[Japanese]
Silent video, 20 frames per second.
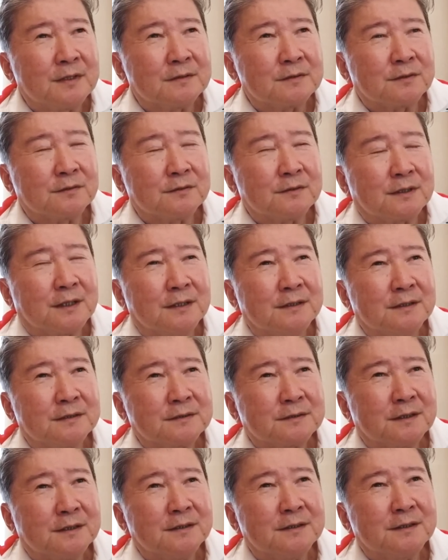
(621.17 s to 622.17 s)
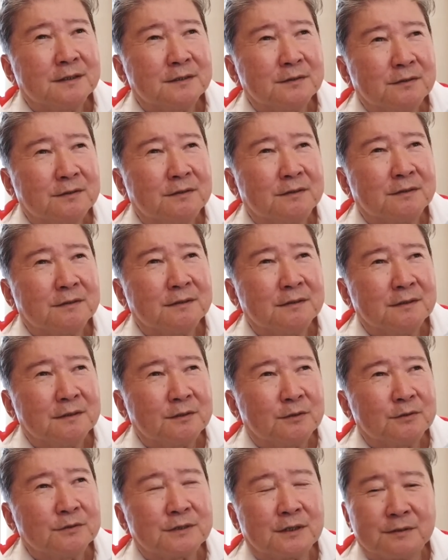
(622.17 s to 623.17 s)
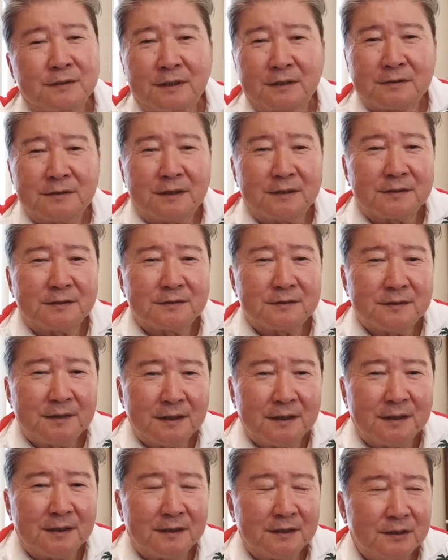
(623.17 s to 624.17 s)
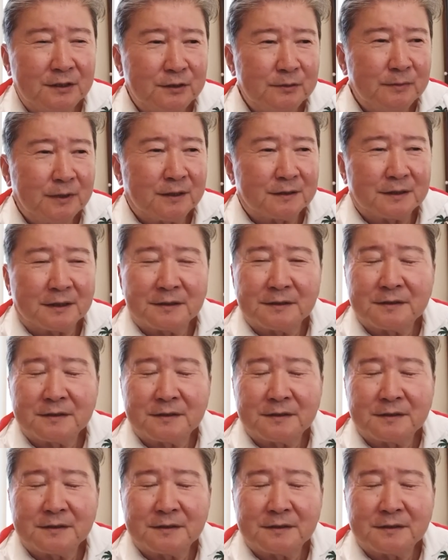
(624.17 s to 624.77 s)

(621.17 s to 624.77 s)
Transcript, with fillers: その開発関係のコンサルやるなんて言って夢語っ